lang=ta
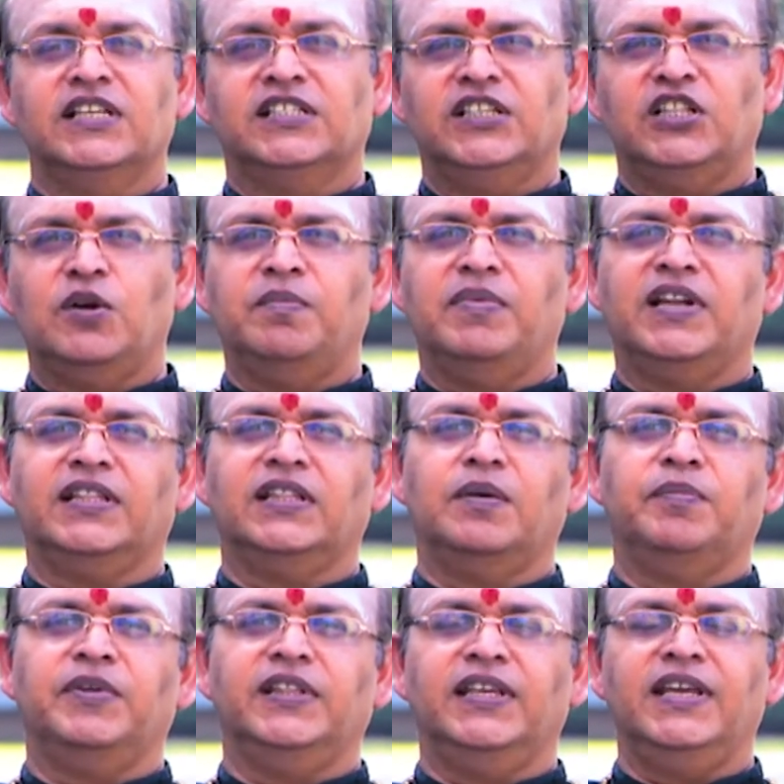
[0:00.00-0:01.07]
சிதம்பரத்தை
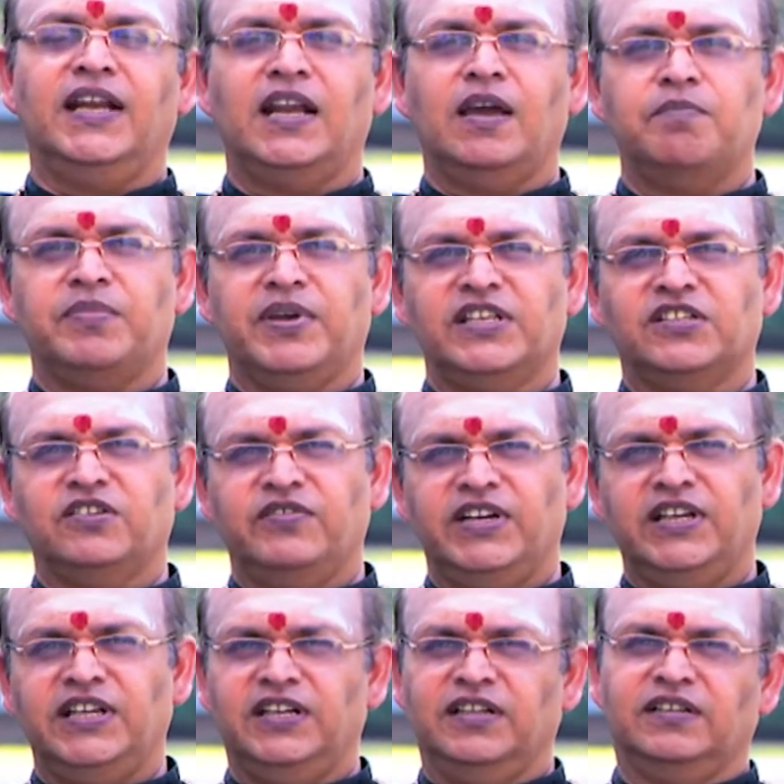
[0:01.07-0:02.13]
பற்றி எல்லாம் பேச
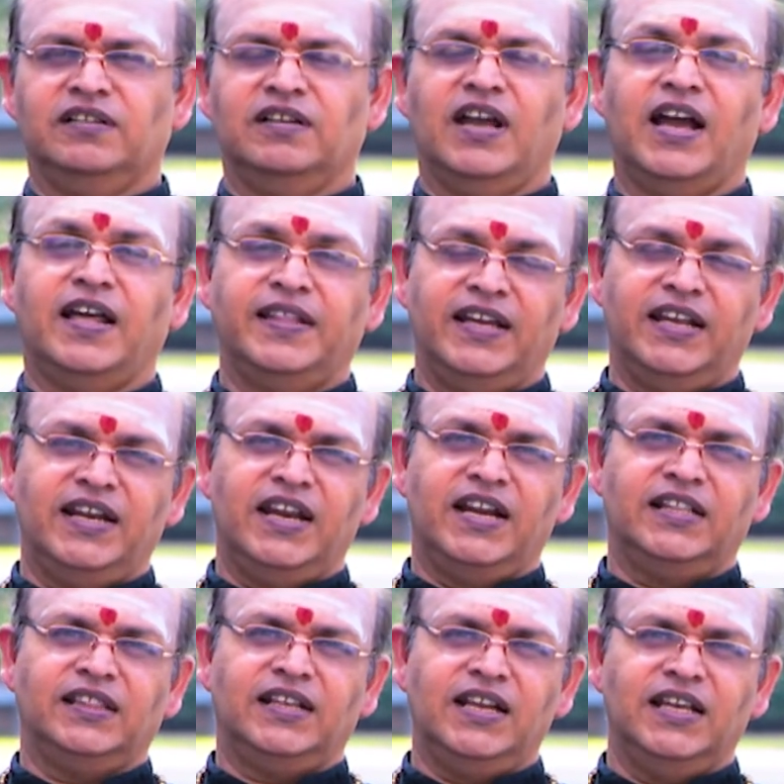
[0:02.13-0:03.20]
வேண்டி இருக்குது அதே
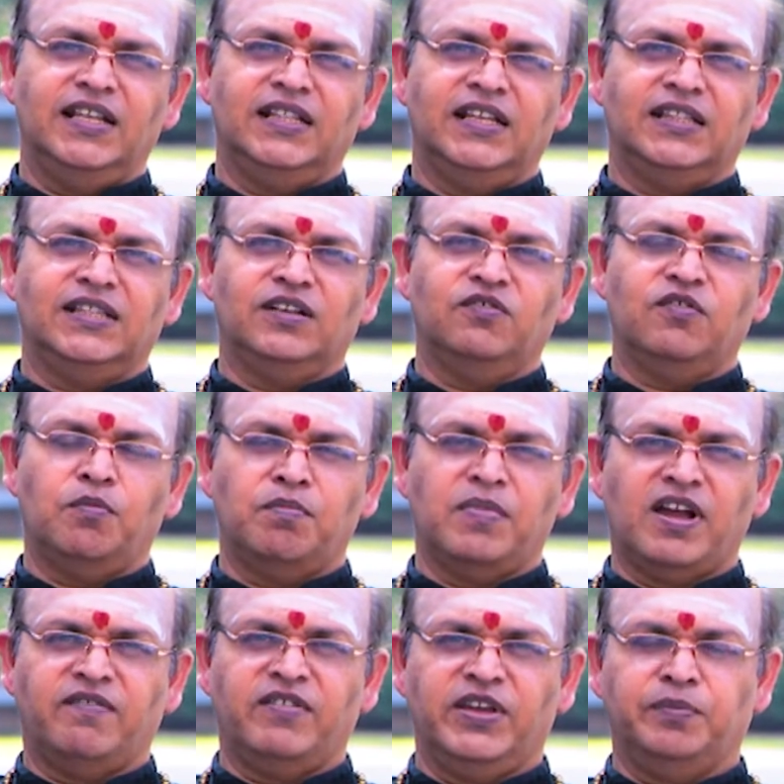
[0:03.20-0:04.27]
நேரத்தில் இந்த
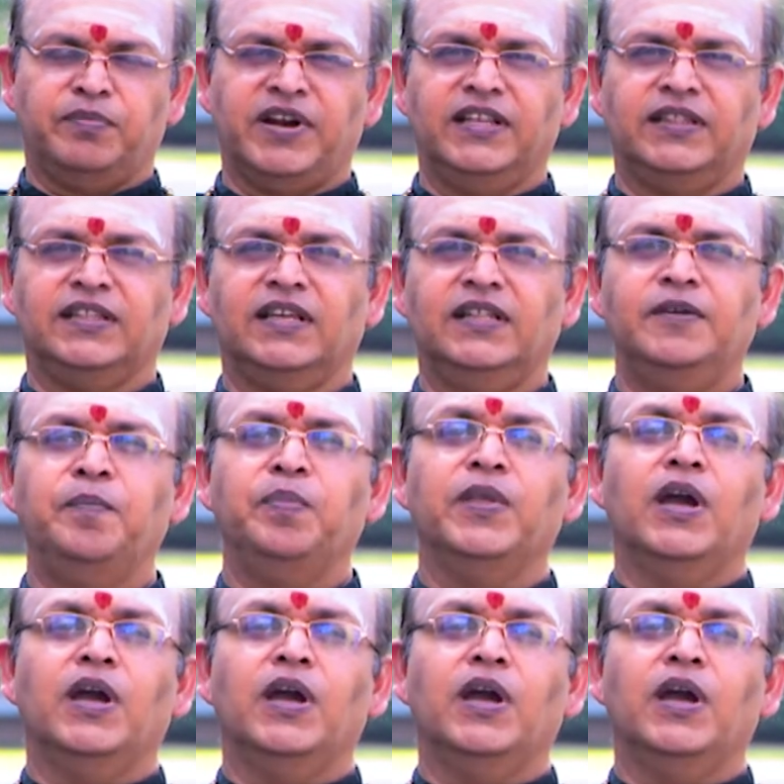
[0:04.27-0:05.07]
திருவம்பாவை படித்தது